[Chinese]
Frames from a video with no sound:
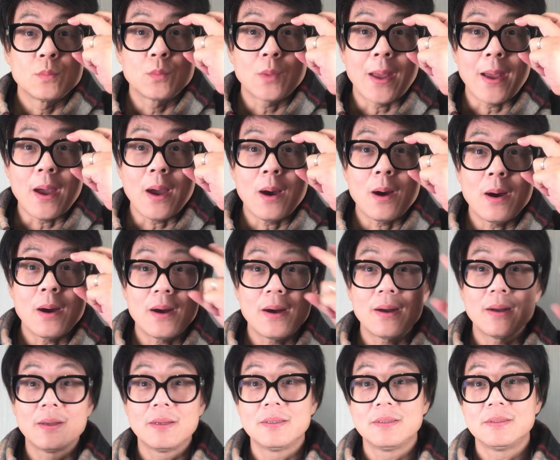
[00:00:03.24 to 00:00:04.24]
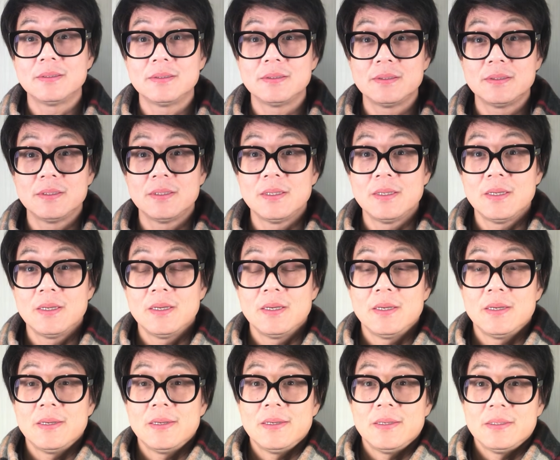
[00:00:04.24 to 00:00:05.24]
大家好，
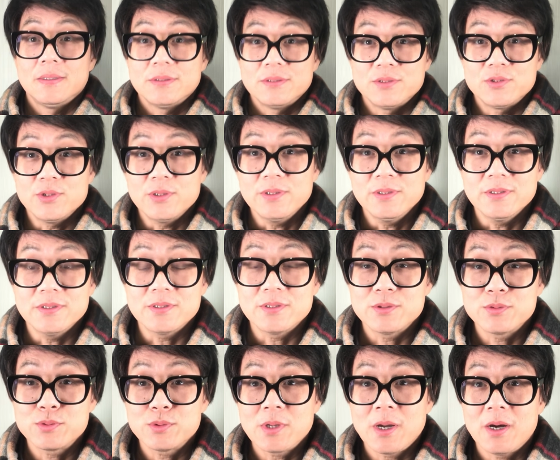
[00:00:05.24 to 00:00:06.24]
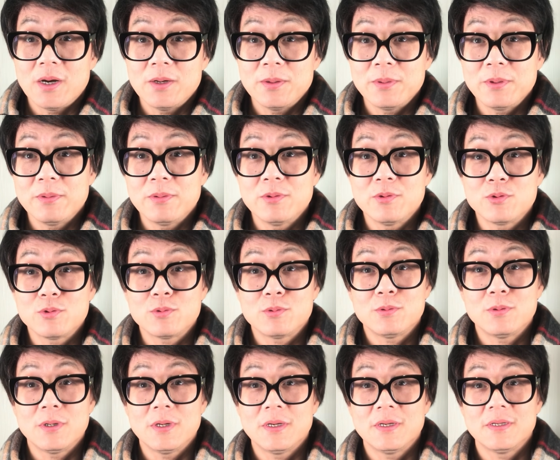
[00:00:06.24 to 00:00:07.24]
这里是苏小和批评
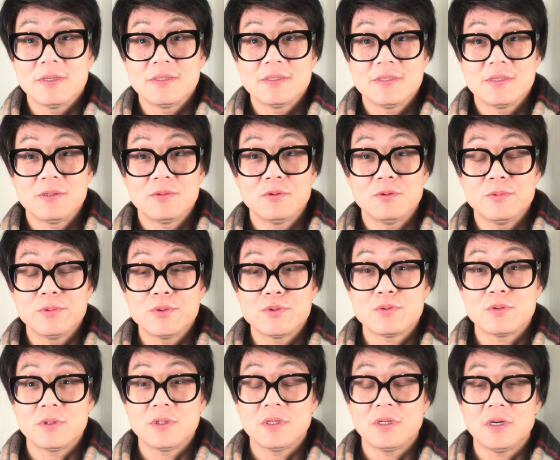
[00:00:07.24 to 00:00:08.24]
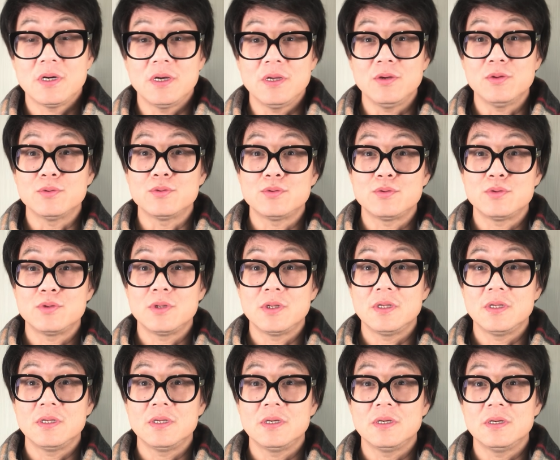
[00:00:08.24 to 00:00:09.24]
书。今天我们说一个很有趣的
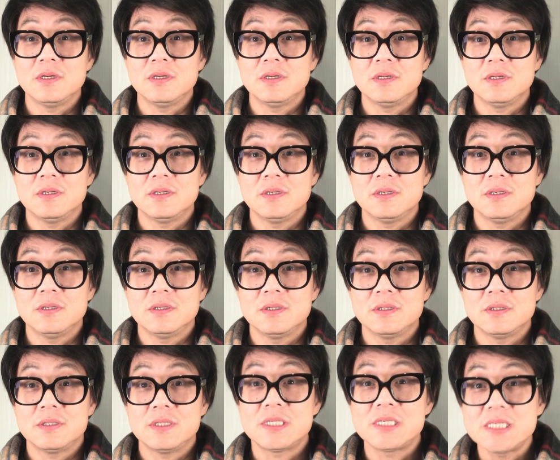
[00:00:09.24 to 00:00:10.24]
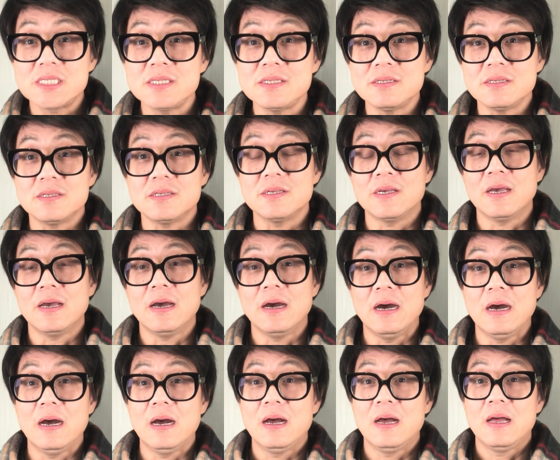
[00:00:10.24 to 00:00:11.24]
一个细节
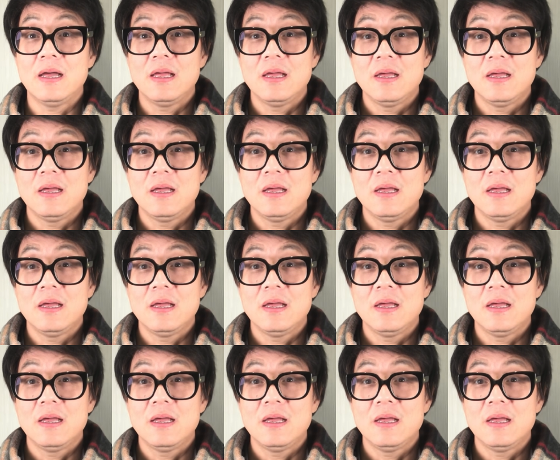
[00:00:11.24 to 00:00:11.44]
啊，